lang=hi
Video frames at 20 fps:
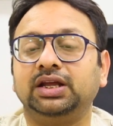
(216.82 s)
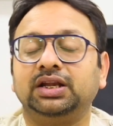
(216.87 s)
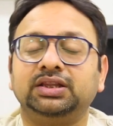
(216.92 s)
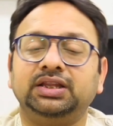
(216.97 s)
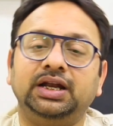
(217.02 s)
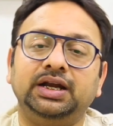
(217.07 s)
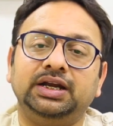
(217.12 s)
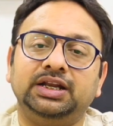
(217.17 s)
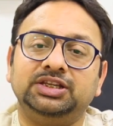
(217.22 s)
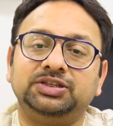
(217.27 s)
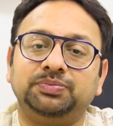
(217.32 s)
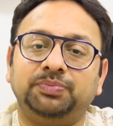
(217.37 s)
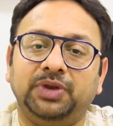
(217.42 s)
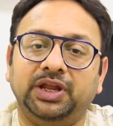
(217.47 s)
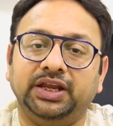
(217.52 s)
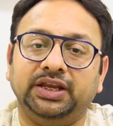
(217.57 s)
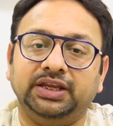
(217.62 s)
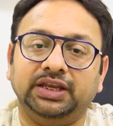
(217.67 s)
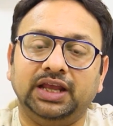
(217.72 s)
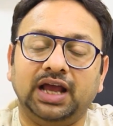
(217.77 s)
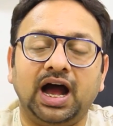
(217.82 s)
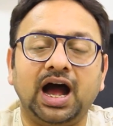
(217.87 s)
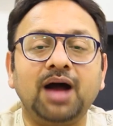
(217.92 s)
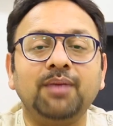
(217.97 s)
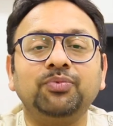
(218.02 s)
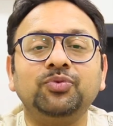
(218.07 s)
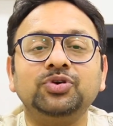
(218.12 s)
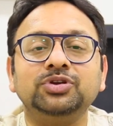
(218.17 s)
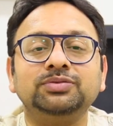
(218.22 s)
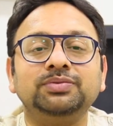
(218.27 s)
करते हैं डिस्प्ले की
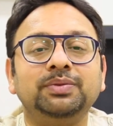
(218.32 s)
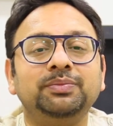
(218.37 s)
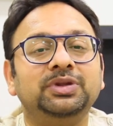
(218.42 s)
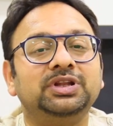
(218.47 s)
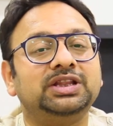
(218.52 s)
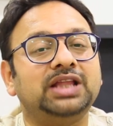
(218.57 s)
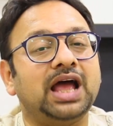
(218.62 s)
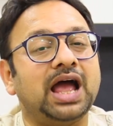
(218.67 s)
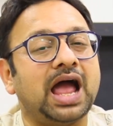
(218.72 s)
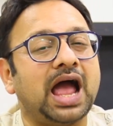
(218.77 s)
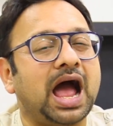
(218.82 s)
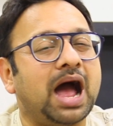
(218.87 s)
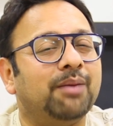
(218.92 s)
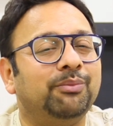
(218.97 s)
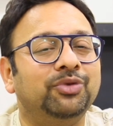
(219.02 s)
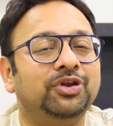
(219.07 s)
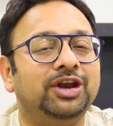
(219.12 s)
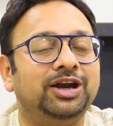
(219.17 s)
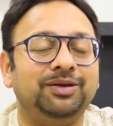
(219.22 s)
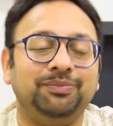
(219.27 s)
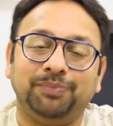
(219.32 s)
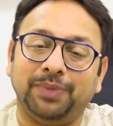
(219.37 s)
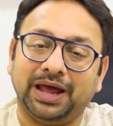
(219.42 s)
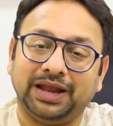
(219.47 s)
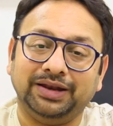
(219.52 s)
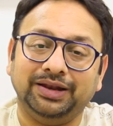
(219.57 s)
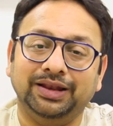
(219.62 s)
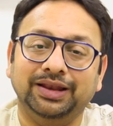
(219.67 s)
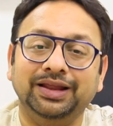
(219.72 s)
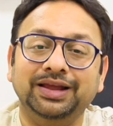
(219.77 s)
आपको इसमें मिलता है एमोलेट
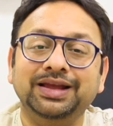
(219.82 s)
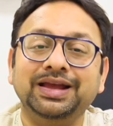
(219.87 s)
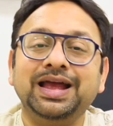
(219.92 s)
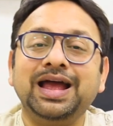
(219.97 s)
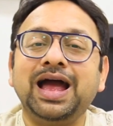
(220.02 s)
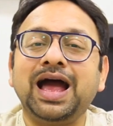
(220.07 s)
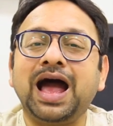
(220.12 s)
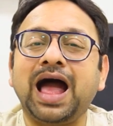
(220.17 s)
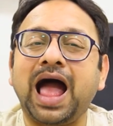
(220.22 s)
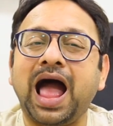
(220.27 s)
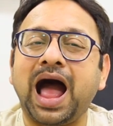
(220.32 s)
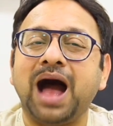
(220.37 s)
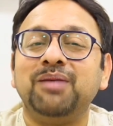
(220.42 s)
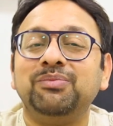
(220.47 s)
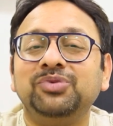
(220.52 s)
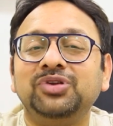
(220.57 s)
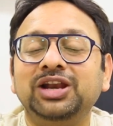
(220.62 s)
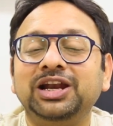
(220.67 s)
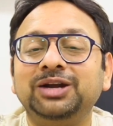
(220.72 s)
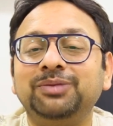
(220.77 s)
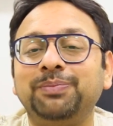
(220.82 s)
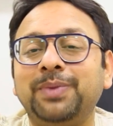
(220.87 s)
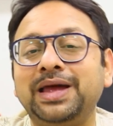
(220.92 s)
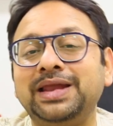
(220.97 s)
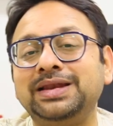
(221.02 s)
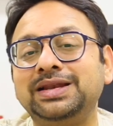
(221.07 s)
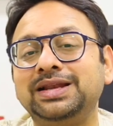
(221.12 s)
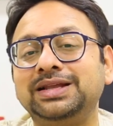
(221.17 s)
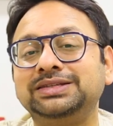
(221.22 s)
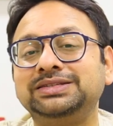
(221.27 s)
पैनल एमोलेट
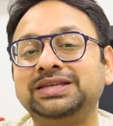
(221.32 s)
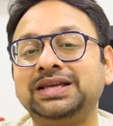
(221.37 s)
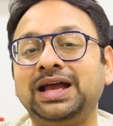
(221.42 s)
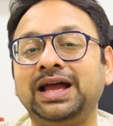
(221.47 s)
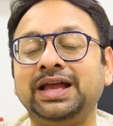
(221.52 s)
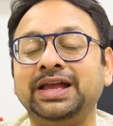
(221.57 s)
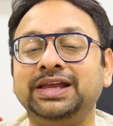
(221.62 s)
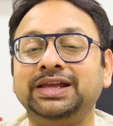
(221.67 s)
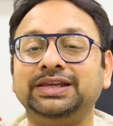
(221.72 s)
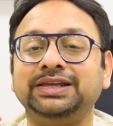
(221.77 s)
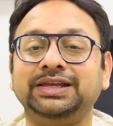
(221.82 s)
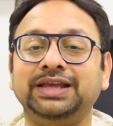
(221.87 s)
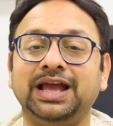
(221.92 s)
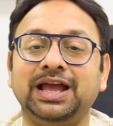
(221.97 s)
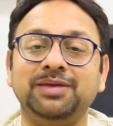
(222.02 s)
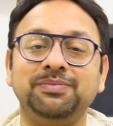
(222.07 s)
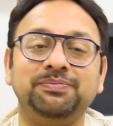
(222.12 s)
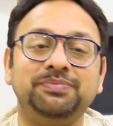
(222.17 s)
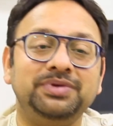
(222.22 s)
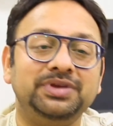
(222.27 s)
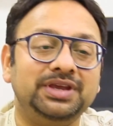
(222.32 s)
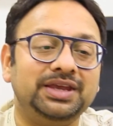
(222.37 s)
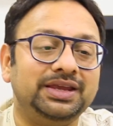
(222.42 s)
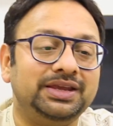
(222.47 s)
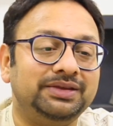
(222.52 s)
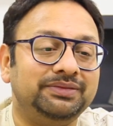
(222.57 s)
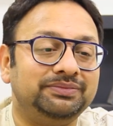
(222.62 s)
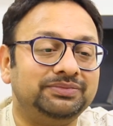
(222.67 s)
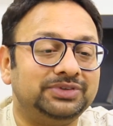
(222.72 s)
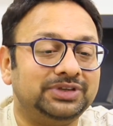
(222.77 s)
पैनल अच्छा है कि
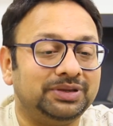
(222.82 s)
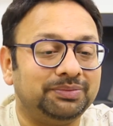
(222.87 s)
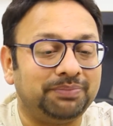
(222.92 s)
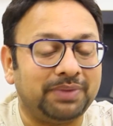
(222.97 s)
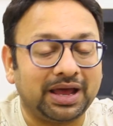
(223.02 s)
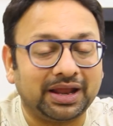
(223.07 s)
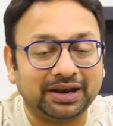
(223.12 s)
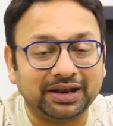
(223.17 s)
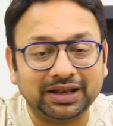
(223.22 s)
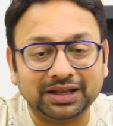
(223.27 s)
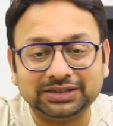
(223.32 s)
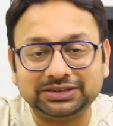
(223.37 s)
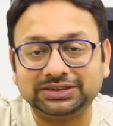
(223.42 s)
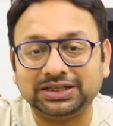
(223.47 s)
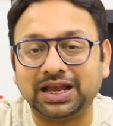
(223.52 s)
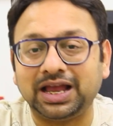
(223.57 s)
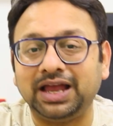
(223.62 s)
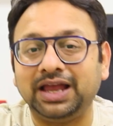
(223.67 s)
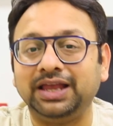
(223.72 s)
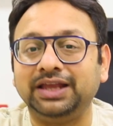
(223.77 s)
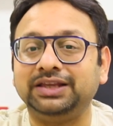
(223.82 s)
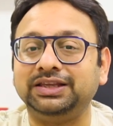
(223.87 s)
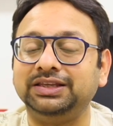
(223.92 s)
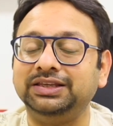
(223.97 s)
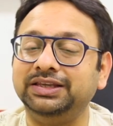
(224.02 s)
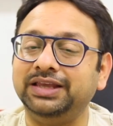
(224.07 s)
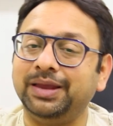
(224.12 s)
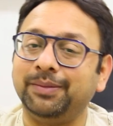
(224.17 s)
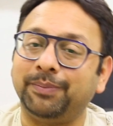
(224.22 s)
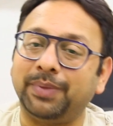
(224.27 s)
सी पैनल अच्छा है कि
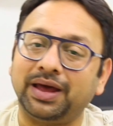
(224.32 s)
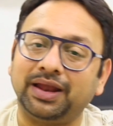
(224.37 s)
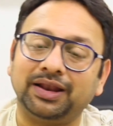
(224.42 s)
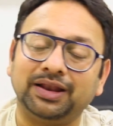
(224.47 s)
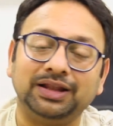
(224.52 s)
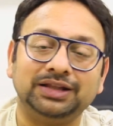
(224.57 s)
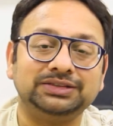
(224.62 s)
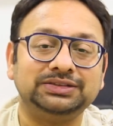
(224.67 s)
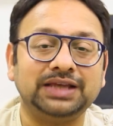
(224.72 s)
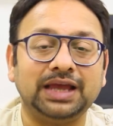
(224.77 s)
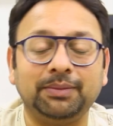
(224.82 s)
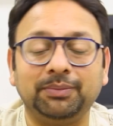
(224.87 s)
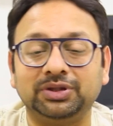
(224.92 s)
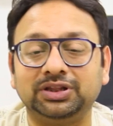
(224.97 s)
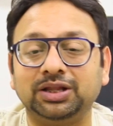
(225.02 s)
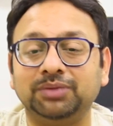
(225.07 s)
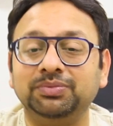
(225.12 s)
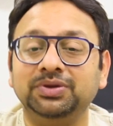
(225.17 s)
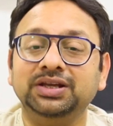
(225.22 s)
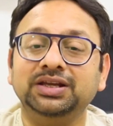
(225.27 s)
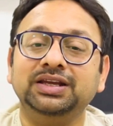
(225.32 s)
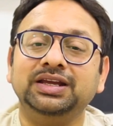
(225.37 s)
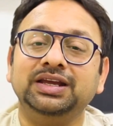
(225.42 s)
ये पैनल अच्छा है मतलब